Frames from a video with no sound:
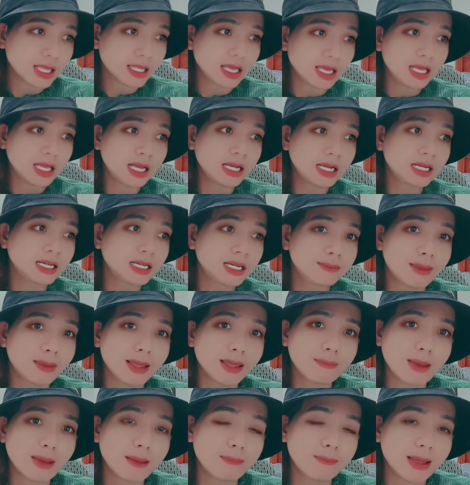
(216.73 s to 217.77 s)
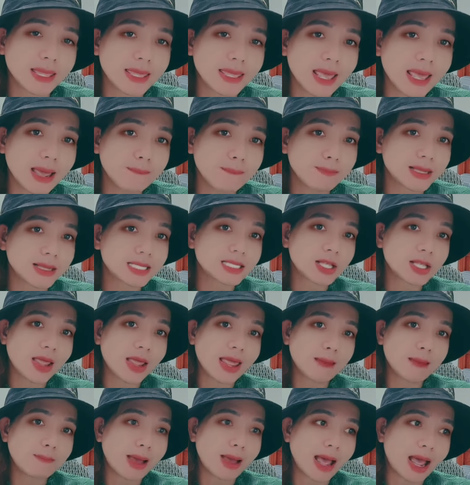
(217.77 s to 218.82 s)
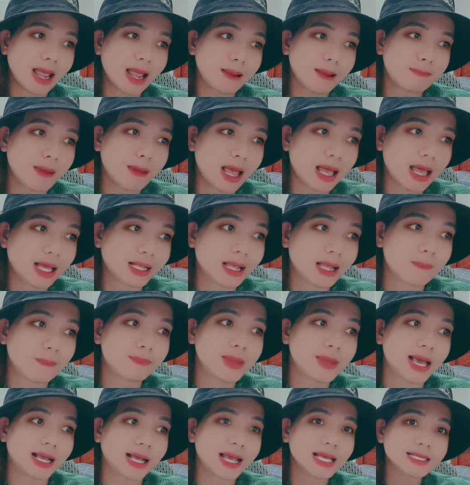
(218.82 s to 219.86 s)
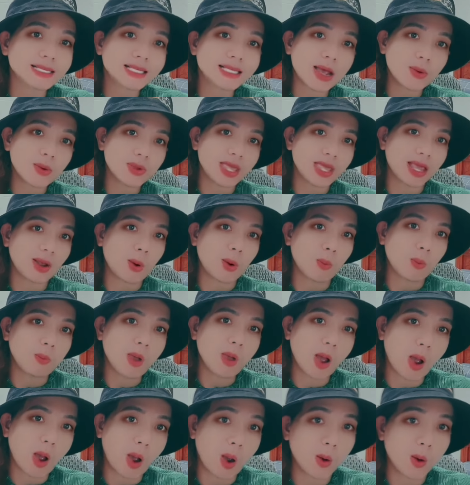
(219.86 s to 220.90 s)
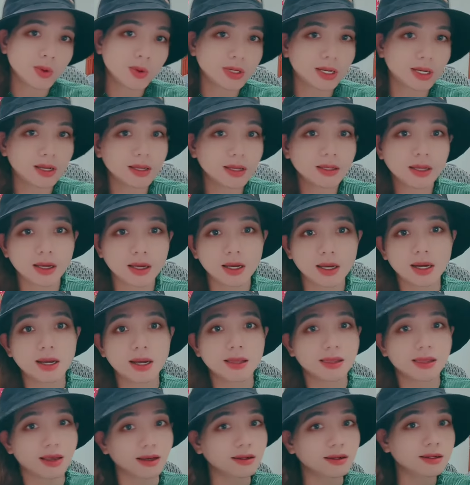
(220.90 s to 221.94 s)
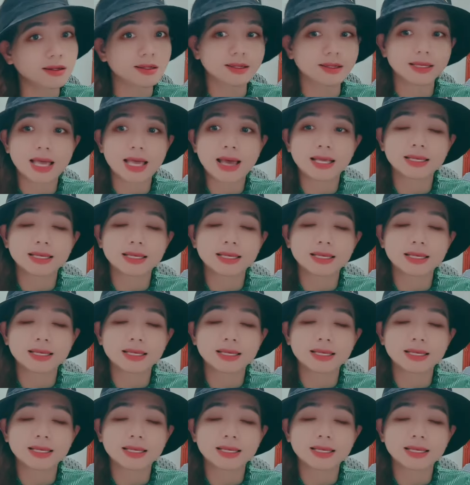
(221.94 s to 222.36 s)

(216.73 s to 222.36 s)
trời ơi bà bà bà dám bà xe bài mà cập nhật các sao việt ủng hộ nữa trời ơi những người